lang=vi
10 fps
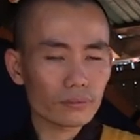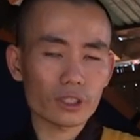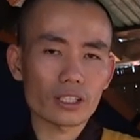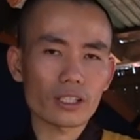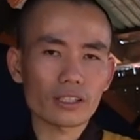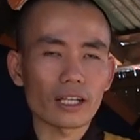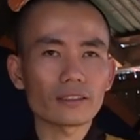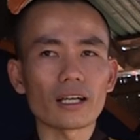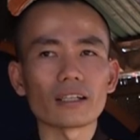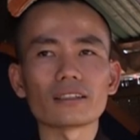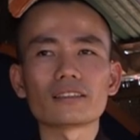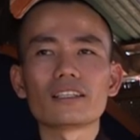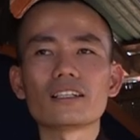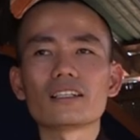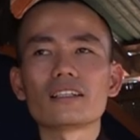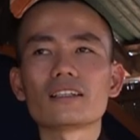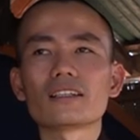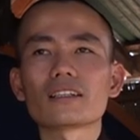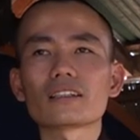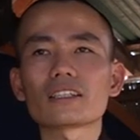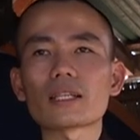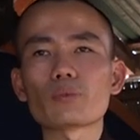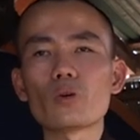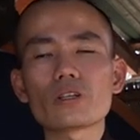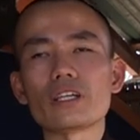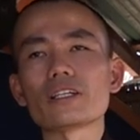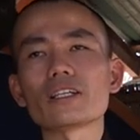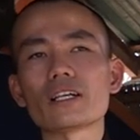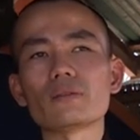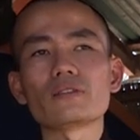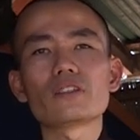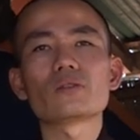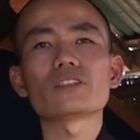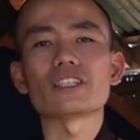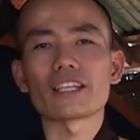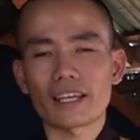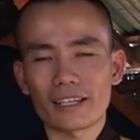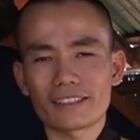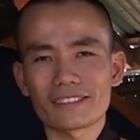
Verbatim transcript: cho nên cẩn thận cái tâm đố kỵ nghi ngờ với phước của người nha